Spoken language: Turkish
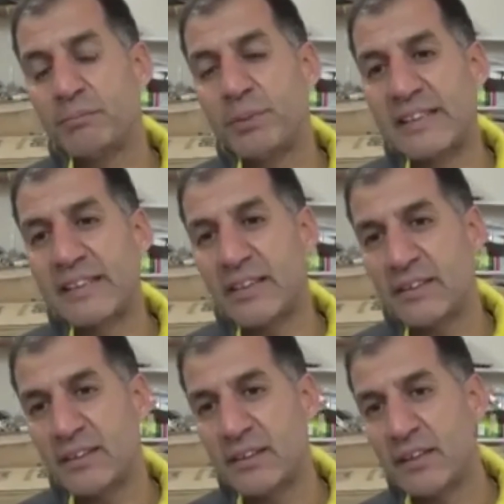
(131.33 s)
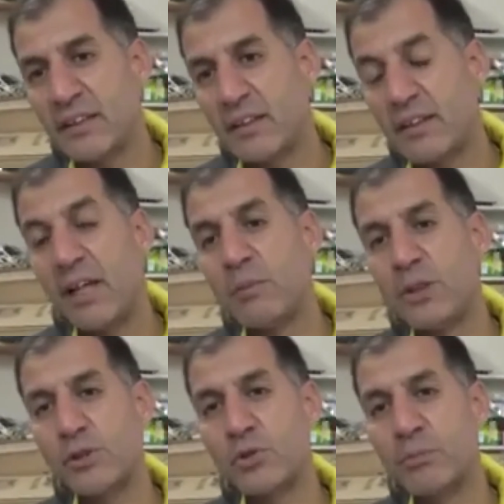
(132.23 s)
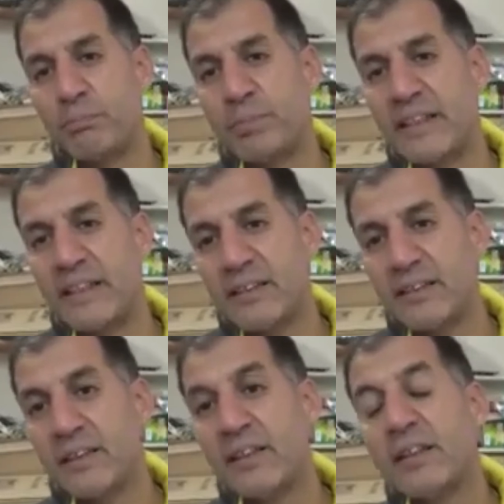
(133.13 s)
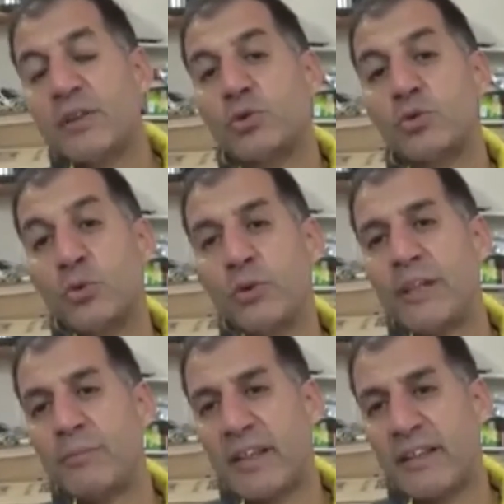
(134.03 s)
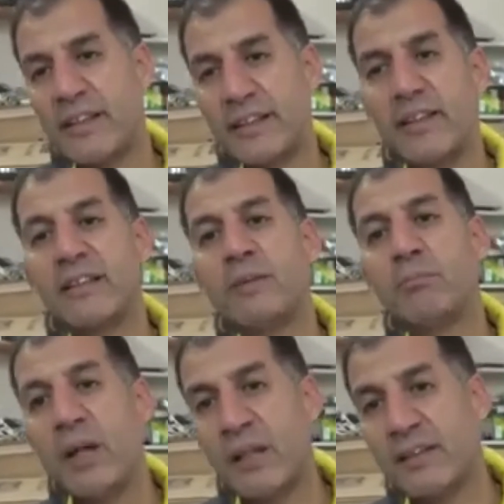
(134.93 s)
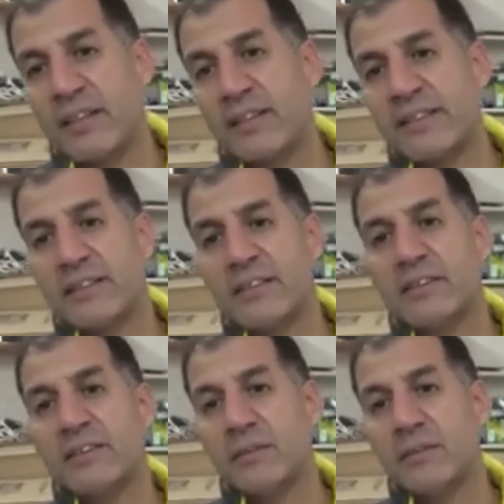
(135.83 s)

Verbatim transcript: pizza, lahmacun, pide, sulu yemekler ya da balık tarzı